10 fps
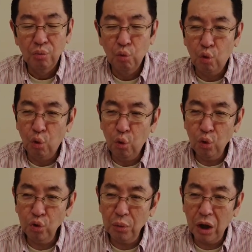もう
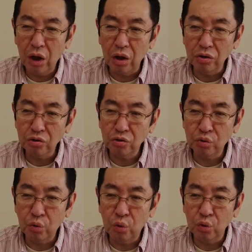ゴール前
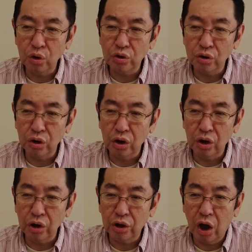そうですね
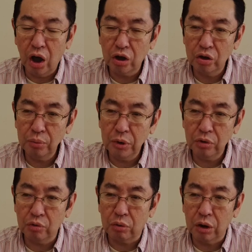
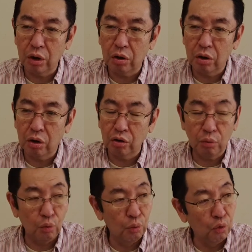100m はないかなで
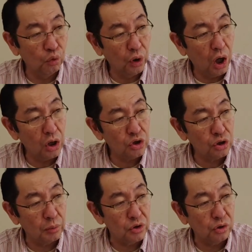ももう流し
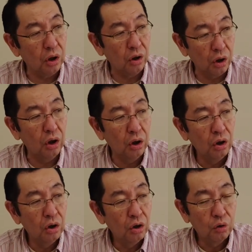てましたからね
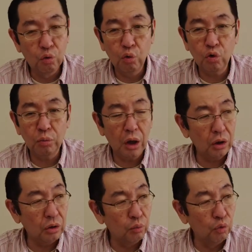ゴール
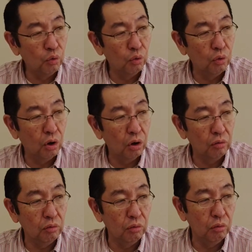前でもうあ
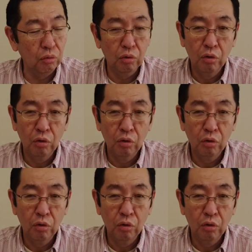の